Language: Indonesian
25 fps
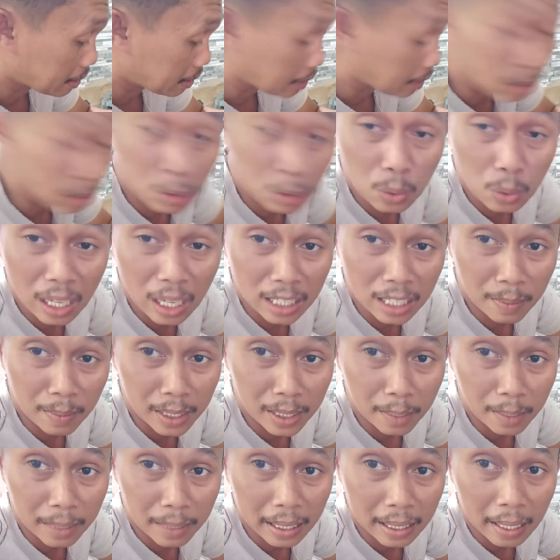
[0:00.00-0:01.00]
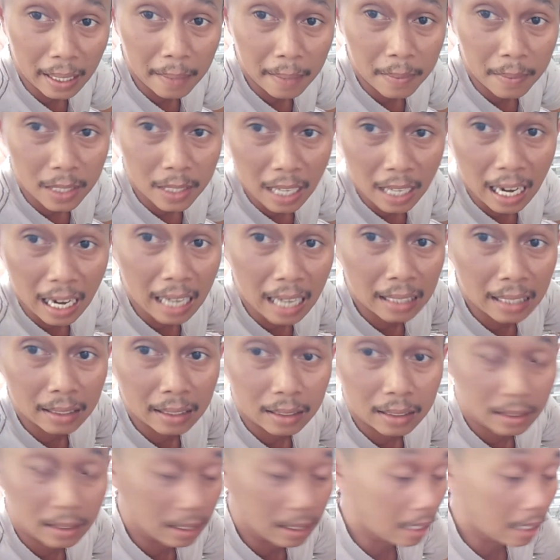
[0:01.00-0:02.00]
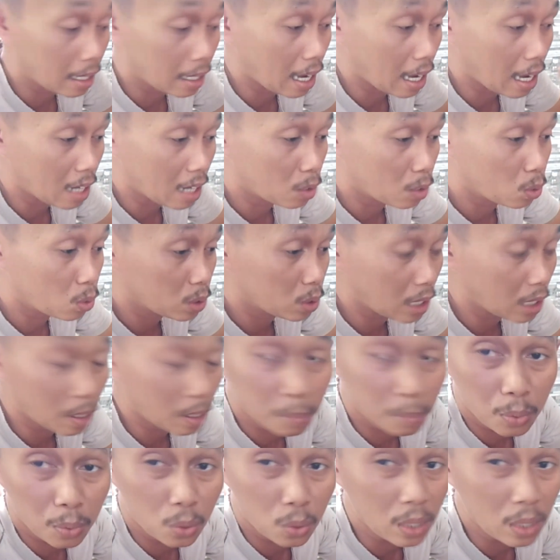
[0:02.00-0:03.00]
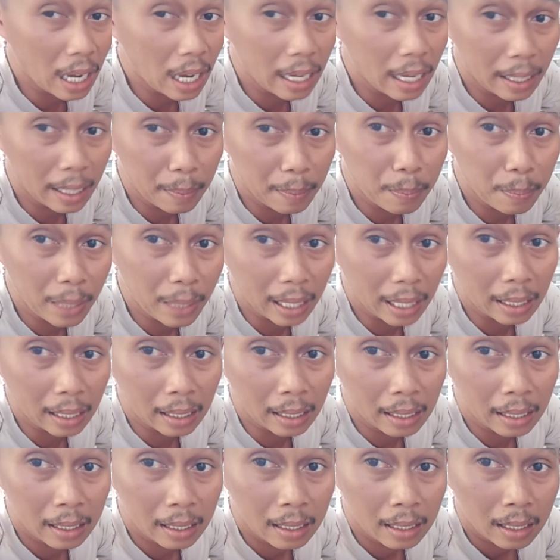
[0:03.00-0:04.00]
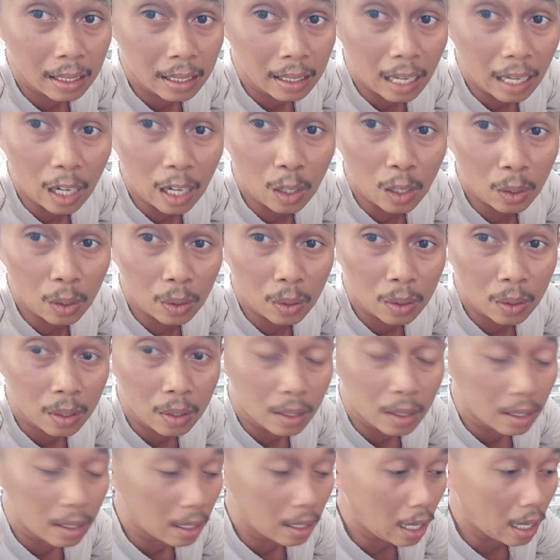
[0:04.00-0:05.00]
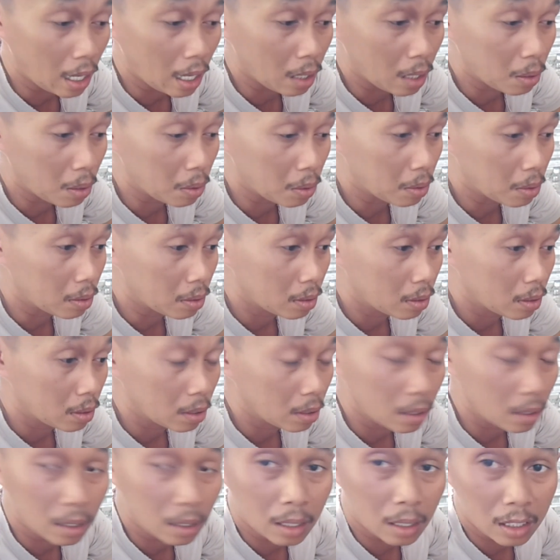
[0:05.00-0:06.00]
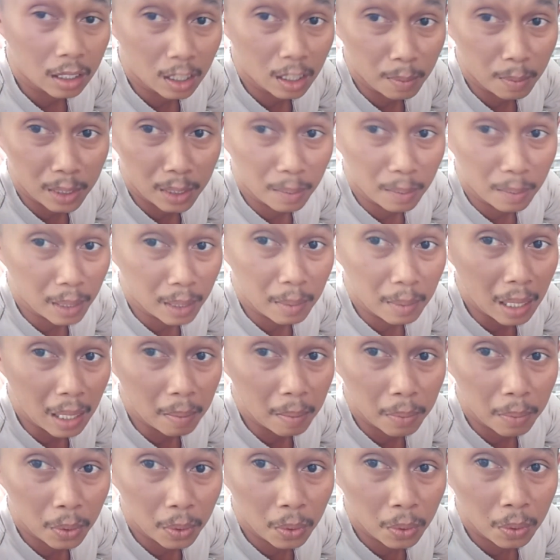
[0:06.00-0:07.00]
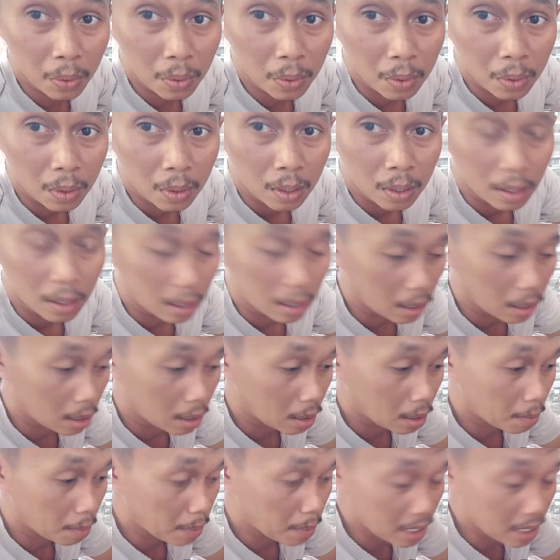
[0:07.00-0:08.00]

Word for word: kedua teman-teman ya jangan terlalu terbuka lebar kalau kalau eh, teman-teman mampu eh,